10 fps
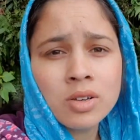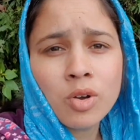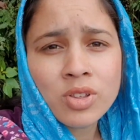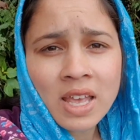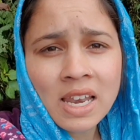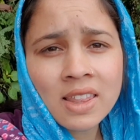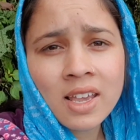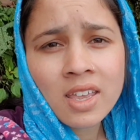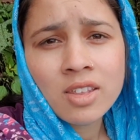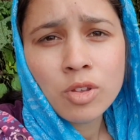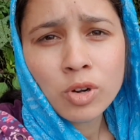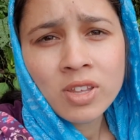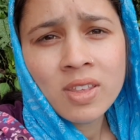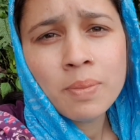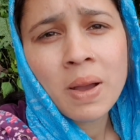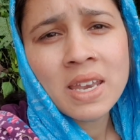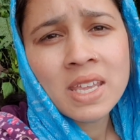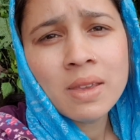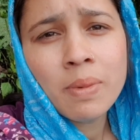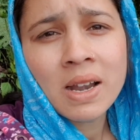गौशाला तक इस छोटी सी पानी
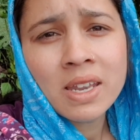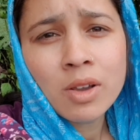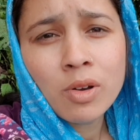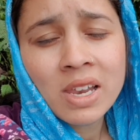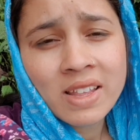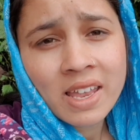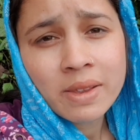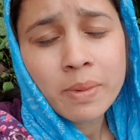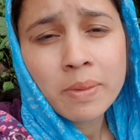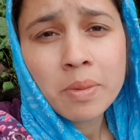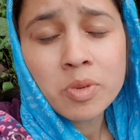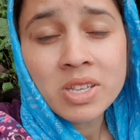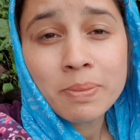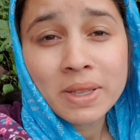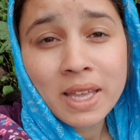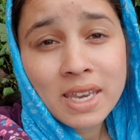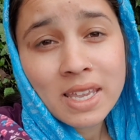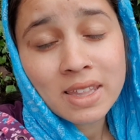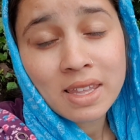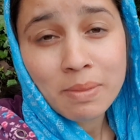की बाल्टी को ले जाने में भी मुझे पता नहीं
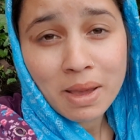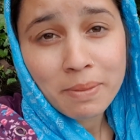कितनी बार